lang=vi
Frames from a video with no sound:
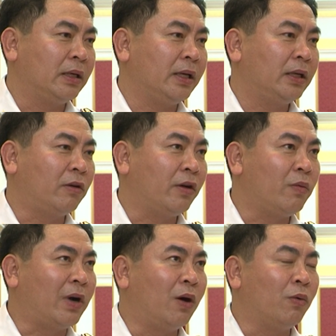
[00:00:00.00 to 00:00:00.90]
khi có yêu
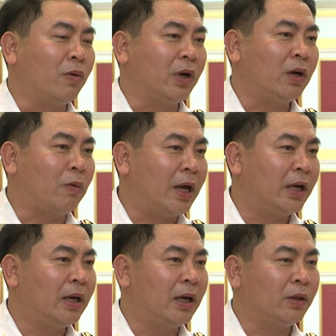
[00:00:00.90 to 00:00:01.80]
cầu của cơ
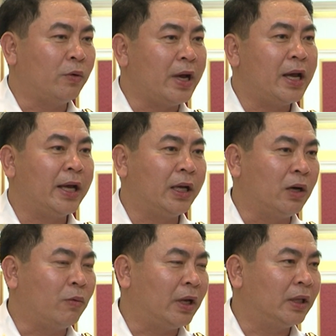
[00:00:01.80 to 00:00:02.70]
quan thuế hay cơ
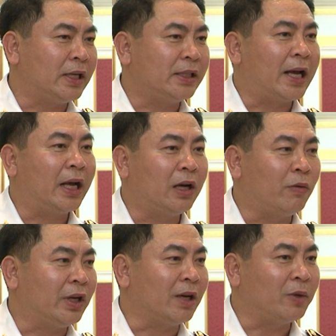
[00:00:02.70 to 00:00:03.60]
quan thanh tra, cơ
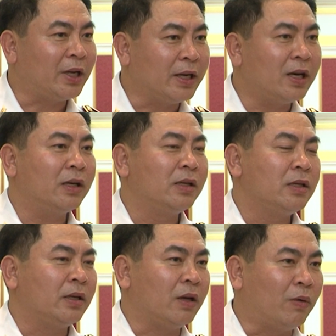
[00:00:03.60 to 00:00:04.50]
quan kiểm toán nhà nước
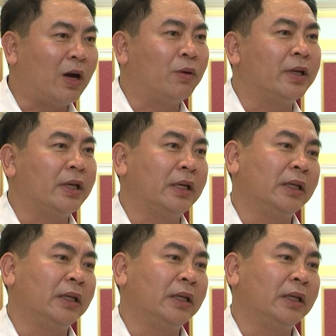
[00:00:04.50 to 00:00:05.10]
yêu cầu thì